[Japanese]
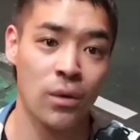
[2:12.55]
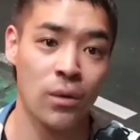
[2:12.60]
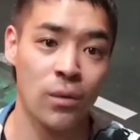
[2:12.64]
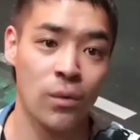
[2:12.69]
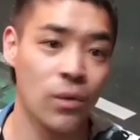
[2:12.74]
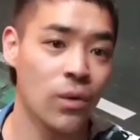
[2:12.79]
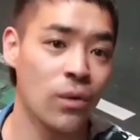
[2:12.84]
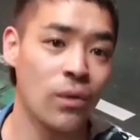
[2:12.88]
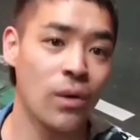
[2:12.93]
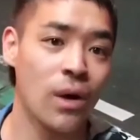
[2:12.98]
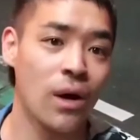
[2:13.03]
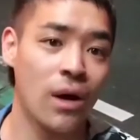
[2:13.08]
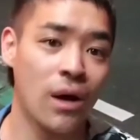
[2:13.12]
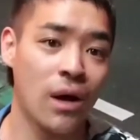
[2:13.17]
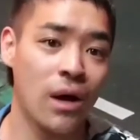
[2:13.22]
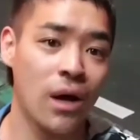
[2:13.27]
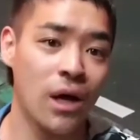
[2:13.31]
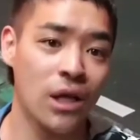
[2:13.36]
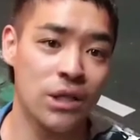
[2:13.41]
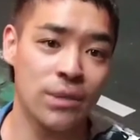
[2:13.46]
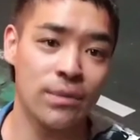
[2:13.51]
僕
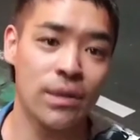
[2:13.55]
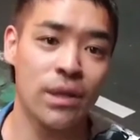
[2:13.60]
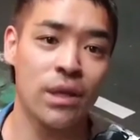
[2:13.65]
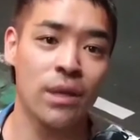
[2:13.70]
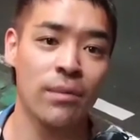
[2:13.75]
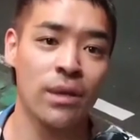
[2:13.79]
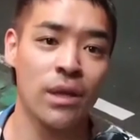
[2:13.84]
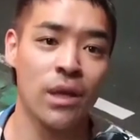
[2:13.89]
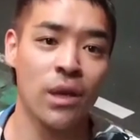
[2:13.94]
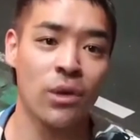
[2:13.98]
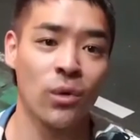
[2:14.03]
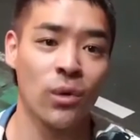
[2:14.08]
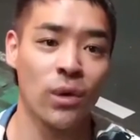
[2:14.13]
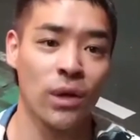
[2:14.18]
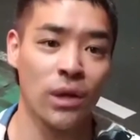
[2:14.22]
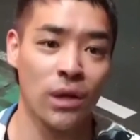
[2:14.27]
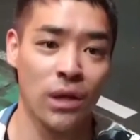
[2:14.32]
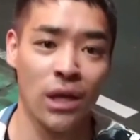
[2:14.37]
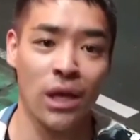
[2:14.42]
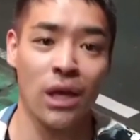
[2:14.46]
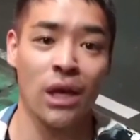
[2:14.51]
は初めて見た時
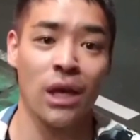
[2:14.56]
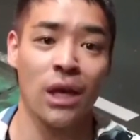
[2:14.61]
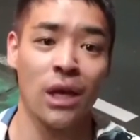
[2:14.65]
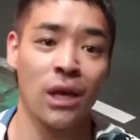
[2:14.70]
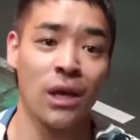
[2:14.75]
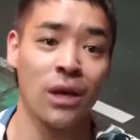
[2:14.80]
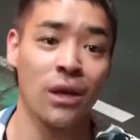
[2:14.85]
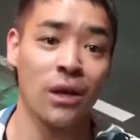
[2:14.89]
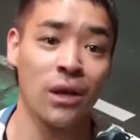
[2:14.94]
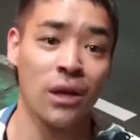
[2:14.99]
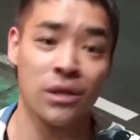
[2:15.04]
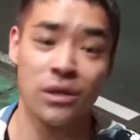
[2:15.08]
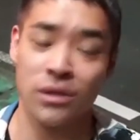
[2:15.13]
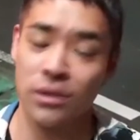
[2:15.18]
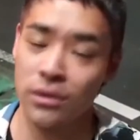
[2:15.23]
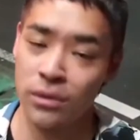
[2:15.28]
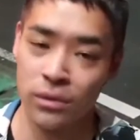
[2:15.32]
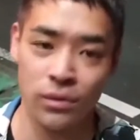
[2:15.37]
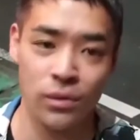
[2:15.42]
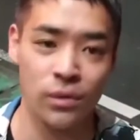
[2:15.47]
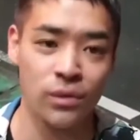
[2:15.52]
に
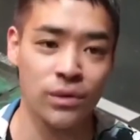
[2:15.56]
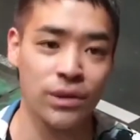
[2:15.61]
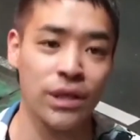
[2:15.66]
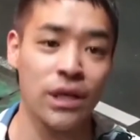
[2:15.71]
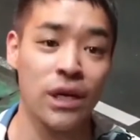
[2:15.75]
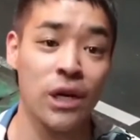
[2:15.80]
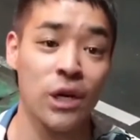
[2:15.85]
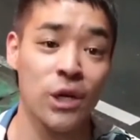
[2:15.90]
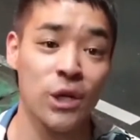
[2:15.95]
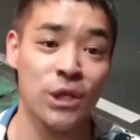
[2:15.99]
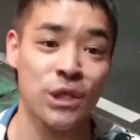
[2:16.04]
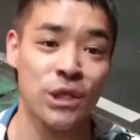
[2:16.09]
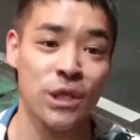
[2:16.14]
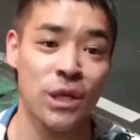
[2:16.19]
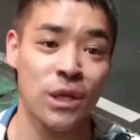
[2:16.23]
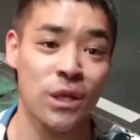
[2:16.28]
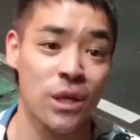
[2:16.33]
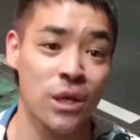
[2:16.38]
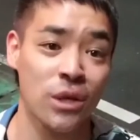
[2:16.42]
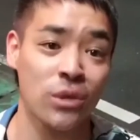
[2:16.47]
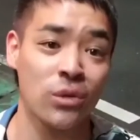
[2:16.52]
すごくいい話
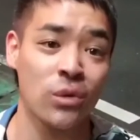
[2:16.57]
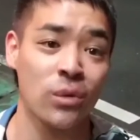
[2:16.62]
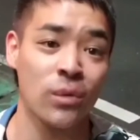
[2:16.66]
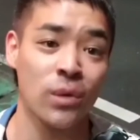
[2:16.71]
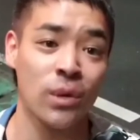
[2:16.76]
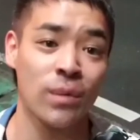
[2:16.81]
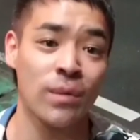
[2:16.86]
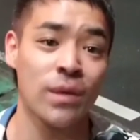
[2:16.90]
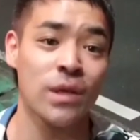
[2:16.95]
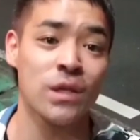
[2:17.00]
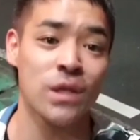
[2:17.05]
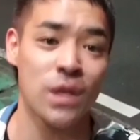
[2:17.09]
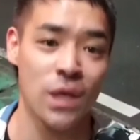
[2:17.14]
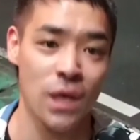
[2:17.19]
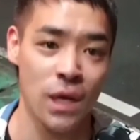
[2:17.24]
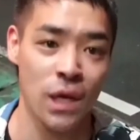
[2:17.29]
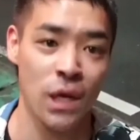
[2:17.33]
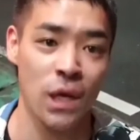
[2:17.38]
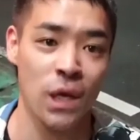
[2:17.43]
だなと思いまして